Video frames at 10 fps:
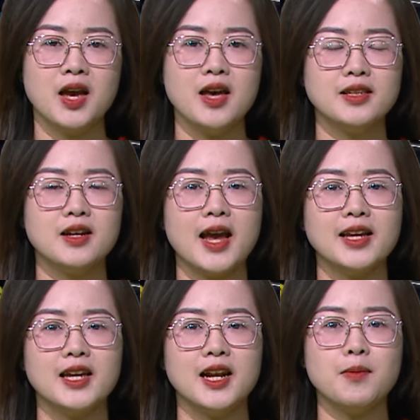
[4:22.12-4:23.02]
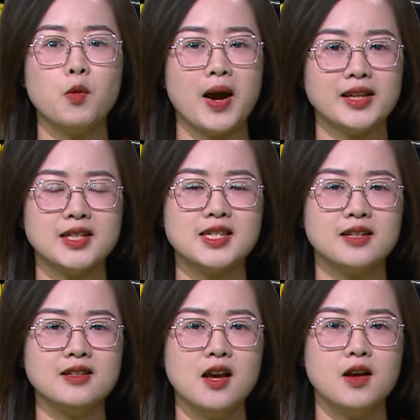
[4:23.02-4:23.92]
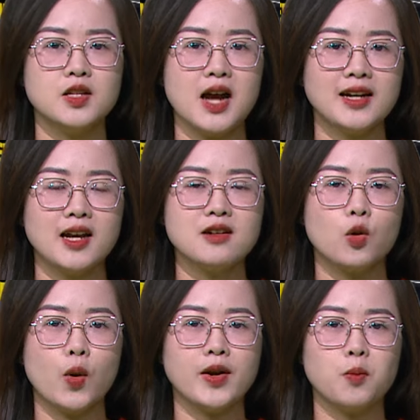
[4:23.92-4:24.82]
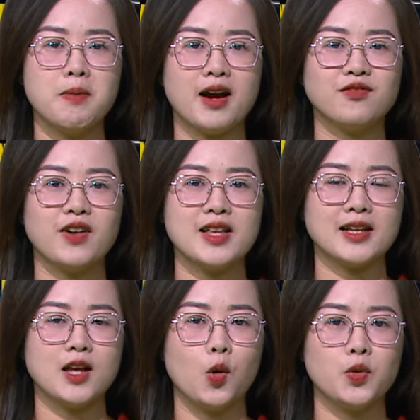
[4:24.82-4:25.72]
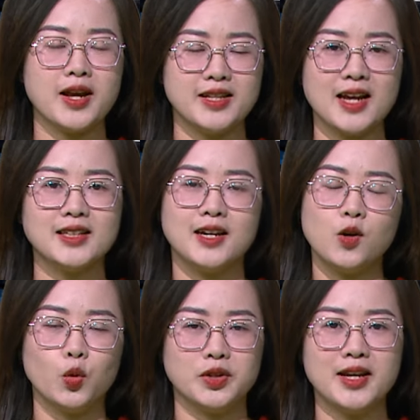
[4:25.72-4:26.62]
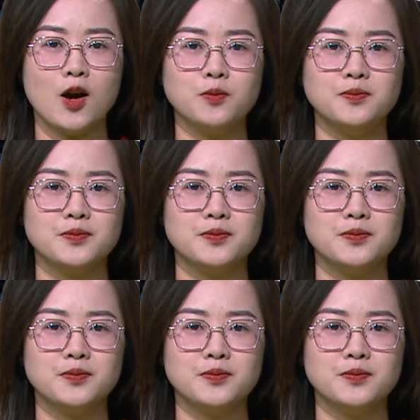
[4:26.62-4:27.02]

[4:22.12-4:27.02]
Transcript: Những ngày nghỉ lễ mùng 2 tháng 9, dự án đang được quận Hồng Bàng và nhà thầu đẩy nhanh tiến độ thi công.